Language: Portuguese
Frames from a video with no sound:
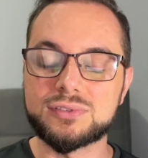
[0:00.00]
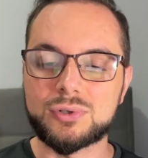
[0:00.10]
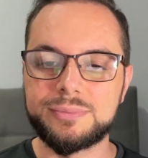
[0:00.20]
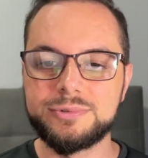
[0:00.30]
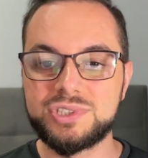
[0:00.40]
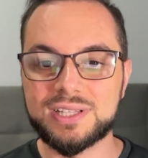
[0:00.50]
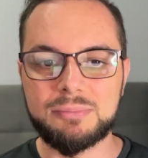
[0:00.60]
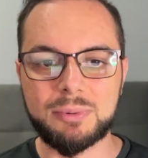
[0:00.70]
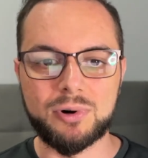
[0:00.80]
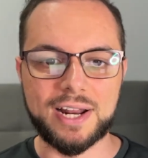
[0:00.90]
como um
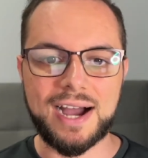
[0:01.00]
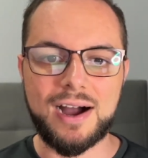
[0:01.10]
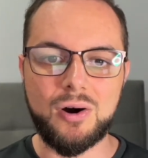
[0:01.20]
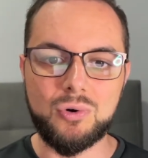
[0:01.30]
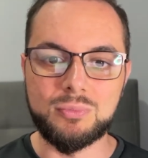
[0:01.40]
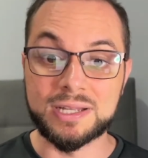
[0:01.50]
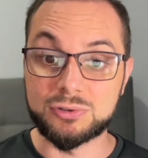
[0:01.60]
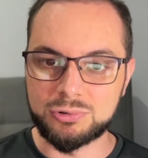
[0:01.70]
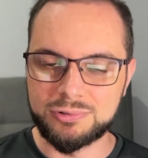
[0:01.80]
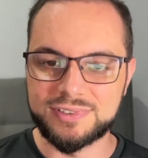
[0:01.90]
dilema moral, uma
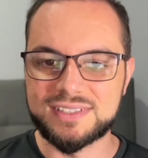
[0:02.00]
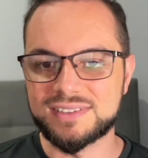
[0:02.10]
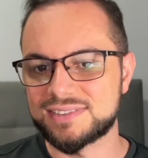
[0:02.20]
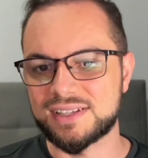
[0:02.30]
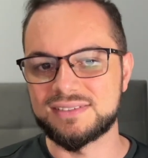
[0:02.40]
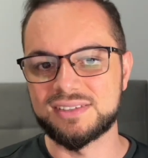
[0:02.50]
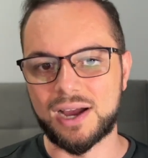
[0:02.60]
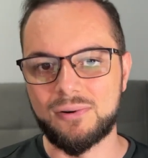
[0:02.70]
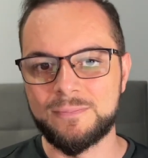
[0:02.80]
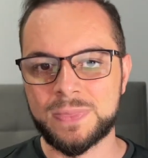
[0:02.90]
dúvida
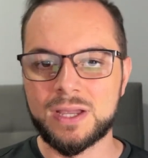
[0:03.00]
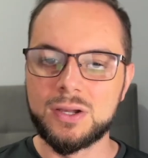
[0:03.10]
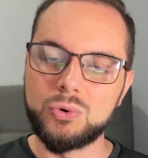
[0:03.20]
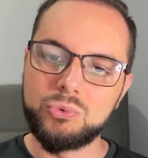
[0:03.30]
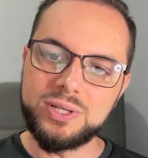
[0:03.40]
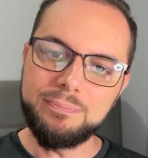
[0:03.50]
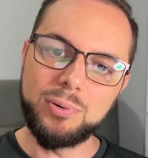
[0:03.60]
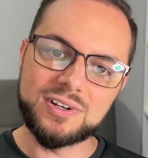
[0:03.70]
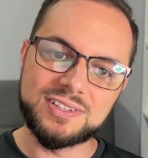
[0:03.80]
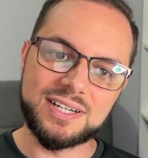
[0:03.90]
existencial. O
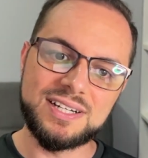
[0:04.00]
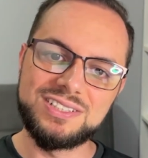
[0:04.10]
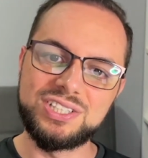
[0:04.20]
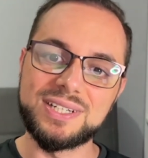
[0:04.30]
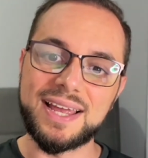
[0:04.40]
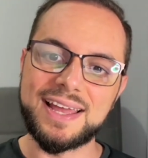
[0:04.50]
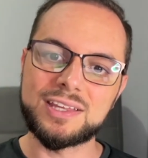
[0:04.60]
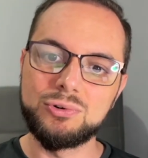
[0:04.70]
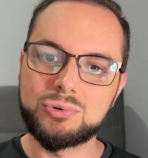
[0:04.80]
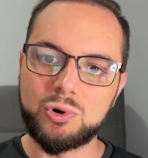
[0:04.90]
importante é
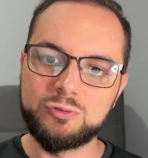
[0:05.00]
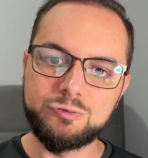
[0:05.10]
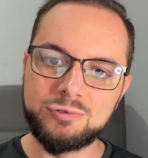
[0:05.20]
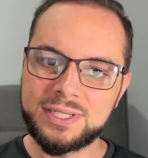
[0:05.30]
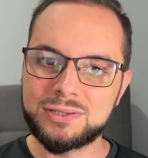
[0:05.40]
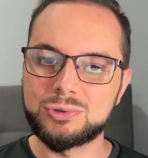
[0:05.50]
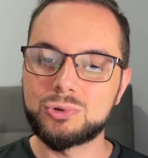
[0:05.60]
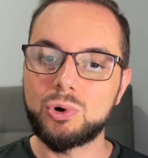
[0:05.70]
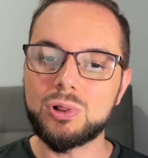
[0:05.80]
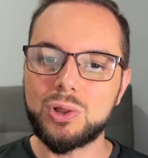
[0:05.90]
que o conflito
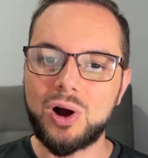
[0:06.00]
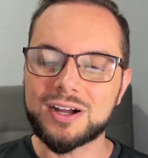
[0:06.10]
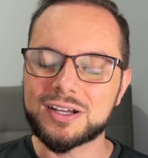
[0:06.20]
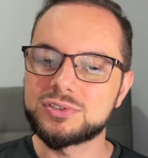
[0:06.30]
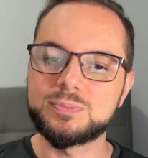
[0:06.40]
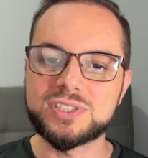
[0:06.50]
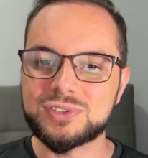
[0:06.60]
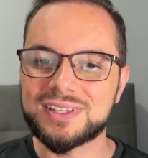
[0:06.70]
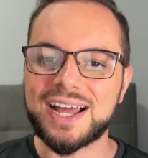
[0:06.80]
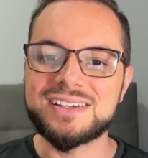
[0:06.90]
coloca os
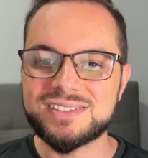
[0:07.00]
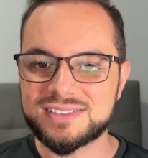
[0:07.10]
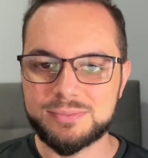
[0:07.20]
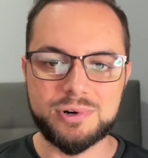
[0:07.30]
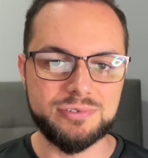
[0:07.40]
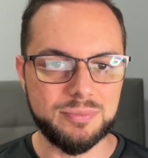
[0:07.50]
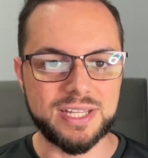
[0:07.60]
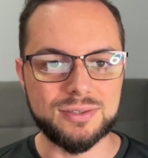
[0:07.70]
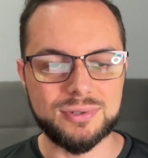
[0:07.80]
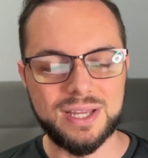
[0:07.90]
personagens em
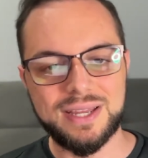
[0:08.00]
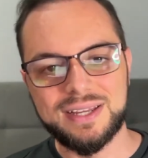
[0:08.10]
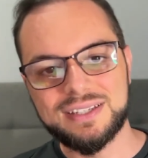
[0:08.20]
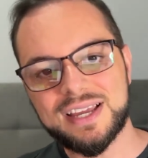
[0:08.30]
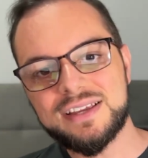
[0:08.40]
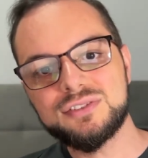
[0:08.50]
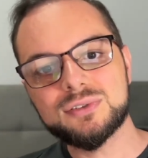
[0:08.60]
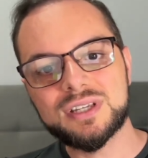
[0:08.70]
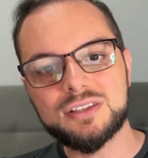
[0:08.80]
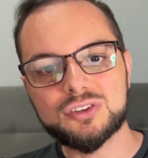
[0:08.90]
movimento e é
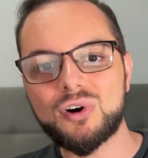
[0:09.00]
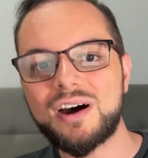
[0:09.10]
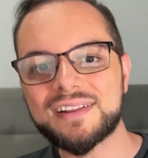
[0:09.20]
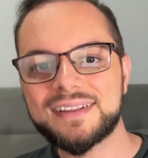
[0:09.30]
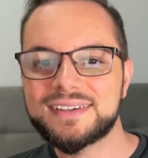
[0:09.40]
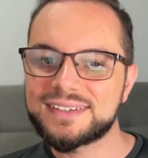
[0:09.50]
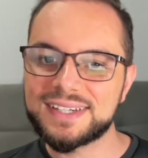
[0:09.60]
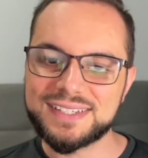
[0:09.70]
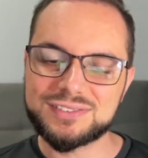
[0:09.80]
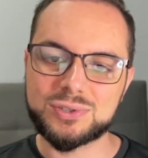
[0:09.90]
isso que torna
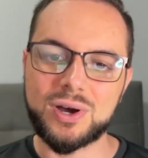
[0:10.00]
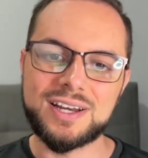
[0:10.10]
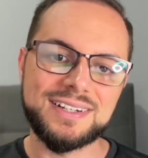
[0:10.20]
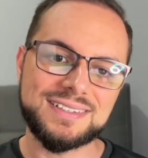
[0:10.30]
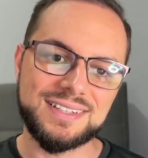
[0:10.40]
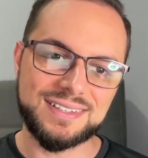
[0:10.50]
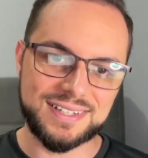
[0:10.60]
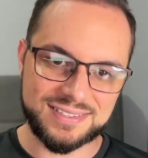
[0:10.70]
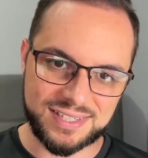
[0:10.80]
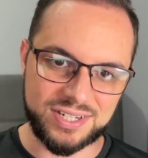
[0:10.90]
a história
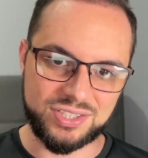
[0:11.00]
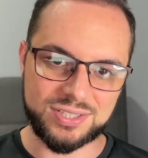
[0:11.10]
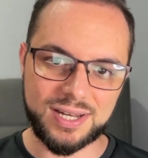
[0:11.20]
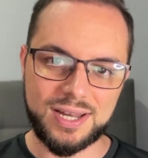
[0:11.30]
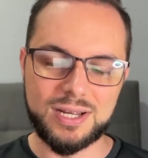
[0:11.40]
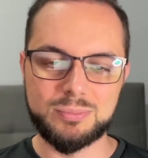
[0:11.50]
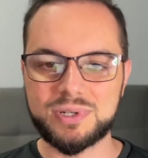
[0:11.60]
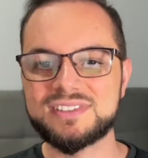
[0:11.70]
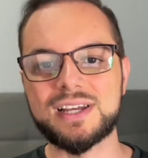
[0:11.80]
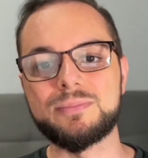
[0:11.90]
interessante. Por
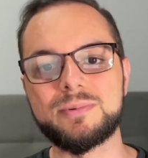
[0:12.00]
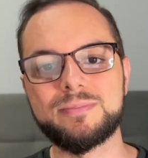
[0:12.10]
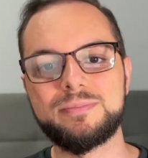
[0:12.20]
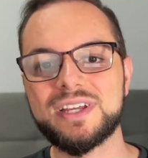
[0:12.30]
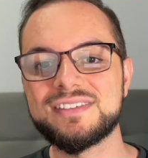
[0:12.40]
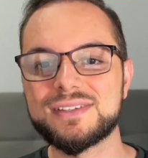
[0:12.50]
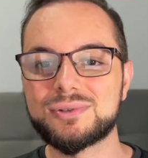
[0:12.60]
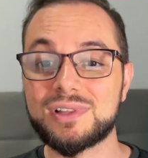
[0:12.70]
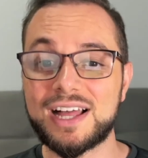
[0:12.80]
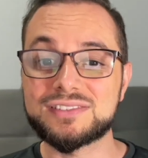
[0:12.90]
exemplo, pensa no
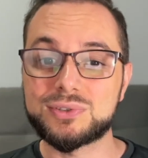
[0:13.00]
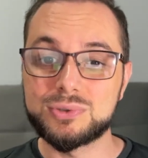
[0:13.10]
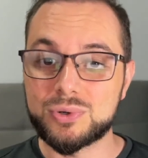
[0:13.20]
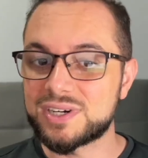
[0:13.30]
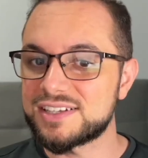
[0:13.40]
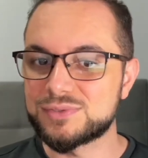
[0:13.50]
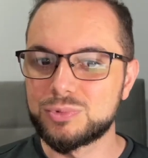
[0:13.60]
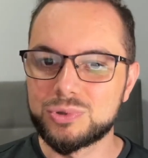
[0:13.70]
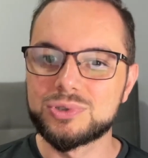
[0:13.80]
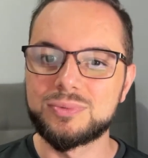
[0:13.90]
clássico Dom
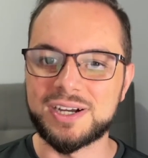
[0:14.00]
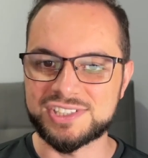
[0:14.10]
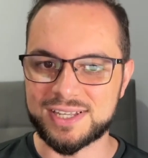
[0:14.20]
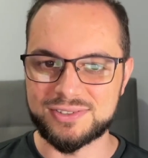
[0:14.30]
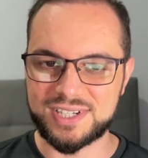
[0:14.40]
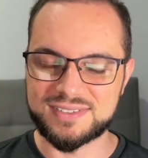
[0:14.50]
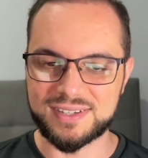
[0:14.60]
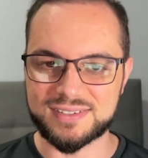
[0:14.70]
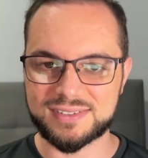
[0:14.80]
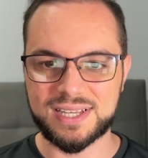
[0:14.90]
Casmurro do Machado de
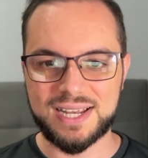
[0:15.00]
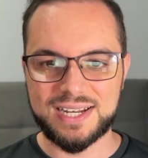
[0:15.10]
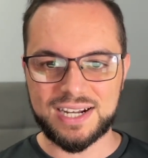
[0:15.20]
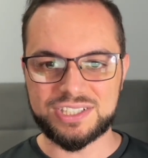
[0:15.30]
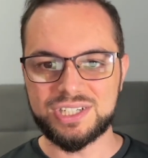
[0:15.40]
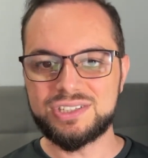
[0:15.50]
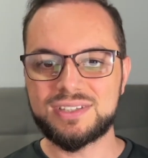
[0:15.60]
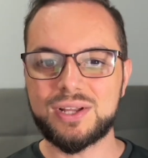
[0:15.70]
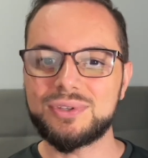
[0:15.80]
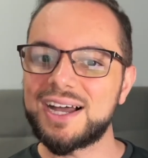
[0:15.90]
Assis. A gente
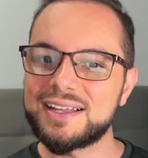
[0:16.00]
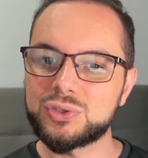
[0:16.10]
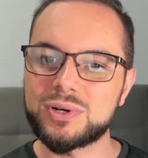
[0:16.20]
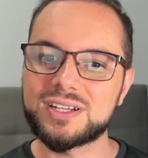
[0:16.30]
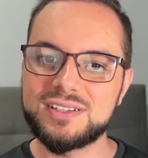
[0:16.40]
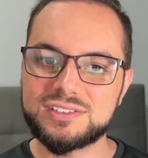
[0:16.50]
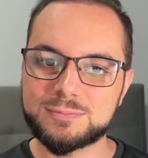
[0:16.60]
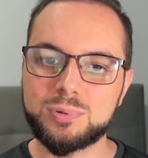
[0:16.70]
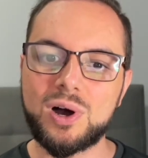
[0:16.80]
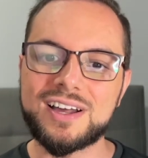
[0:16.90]
tem um narrador que
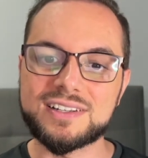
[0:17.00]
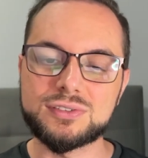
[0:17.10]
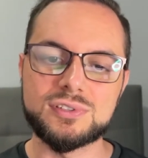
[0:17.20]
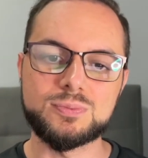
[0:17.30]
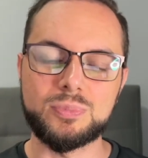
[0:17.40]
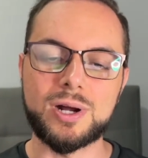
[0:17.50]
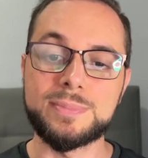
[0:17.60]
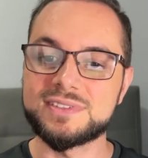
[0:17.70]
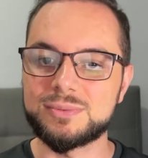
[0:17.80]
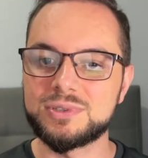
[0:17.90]
explora suas
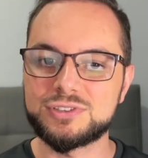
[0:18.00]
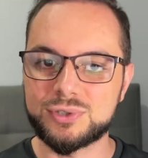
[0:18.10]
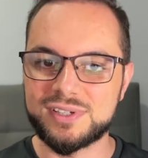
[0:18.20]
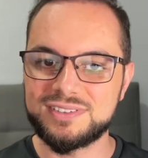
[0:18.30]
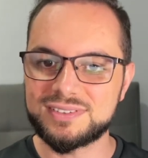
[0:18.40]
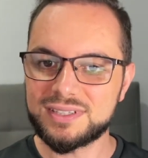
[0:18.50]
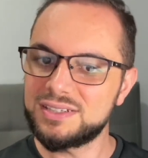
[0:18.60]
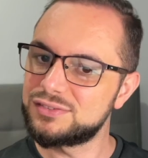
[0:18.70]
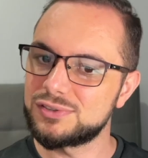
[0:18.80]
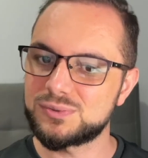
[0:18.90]
próprias emoções
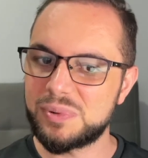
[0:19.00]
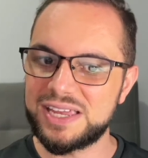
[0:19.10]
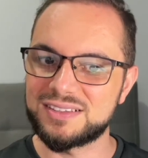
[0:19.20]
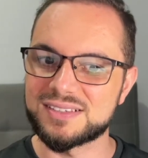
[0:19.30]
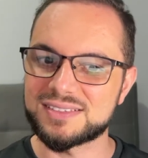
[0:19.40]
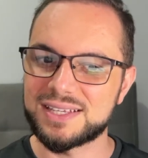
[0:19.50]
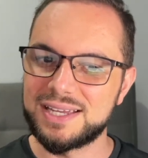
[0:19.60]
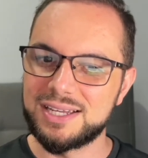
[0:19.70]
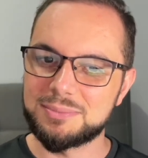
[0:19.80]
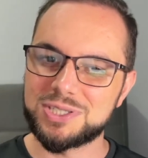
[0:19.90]
suspeitas.
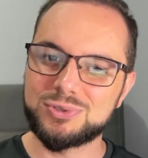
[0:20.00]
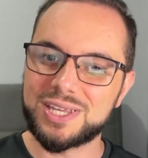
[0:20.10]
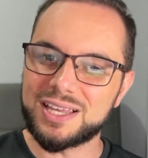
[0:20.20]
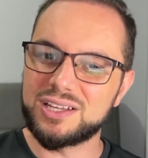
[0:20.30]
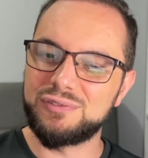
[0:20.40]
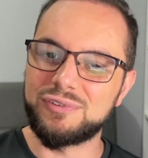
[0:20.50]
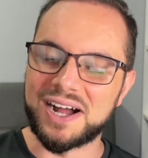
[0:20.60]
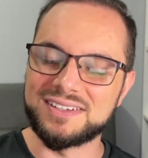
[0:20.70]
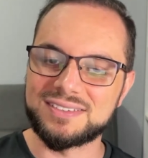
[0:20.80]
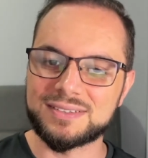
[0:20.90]
Mas o que, que ele
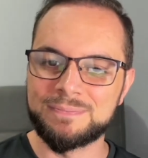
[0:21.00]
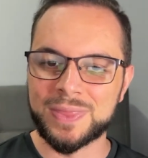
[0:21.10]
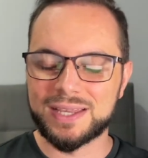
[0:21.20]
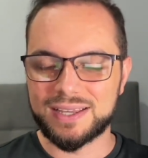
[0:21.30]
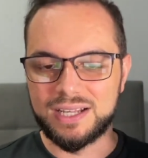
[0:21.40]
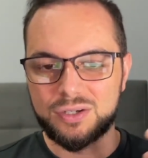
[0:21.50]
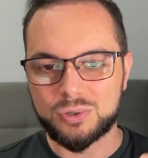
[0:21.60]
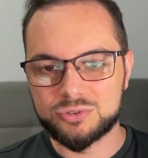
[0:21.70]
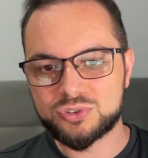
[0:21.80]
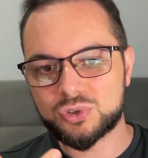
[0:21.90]
faz? Ele
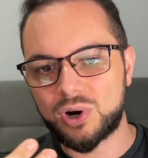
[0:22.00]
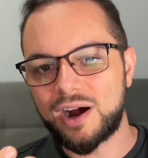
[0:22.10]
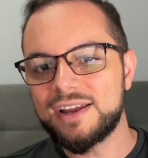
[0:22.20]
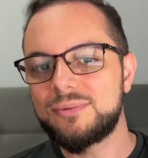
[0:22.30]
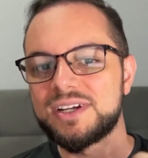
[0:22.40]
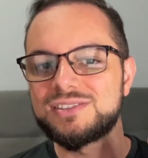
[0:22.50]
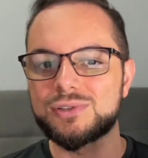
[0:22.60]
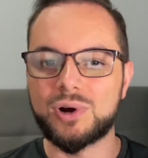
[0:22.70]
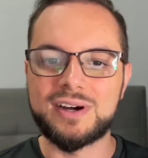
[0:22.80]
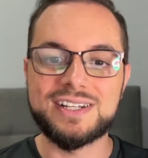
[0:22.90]
constrói uma
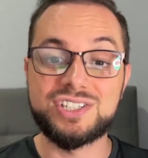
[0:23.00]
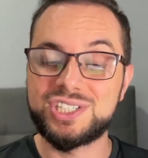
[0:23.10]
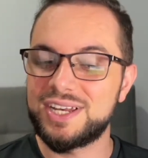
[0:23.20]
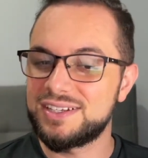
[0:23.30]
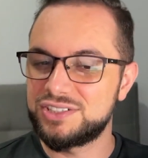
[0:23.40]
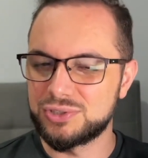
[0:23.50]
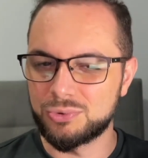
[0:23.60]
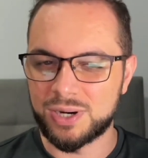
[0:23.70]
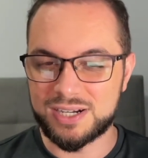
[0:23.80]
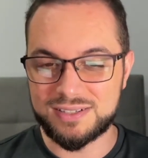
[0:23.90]
história cheia de
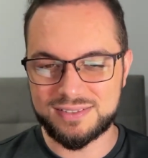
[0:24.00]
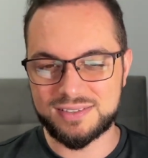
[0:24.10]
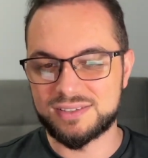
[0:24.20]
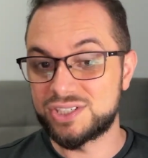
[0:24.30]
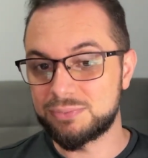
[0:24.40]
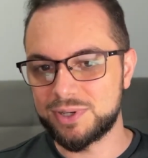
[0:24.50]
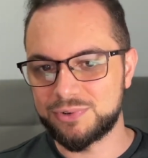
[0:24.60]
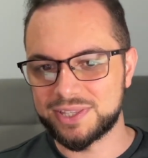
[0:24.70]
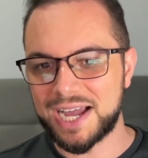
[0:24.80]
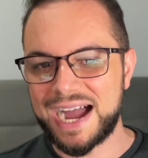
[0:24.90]
nuances, de
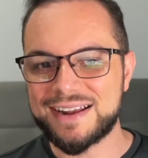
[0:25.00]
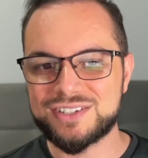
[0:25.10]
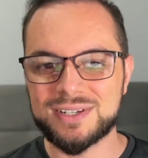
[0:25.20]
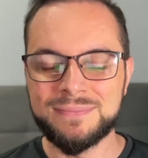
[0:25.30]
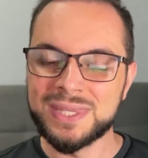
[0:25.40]
ambiguidade,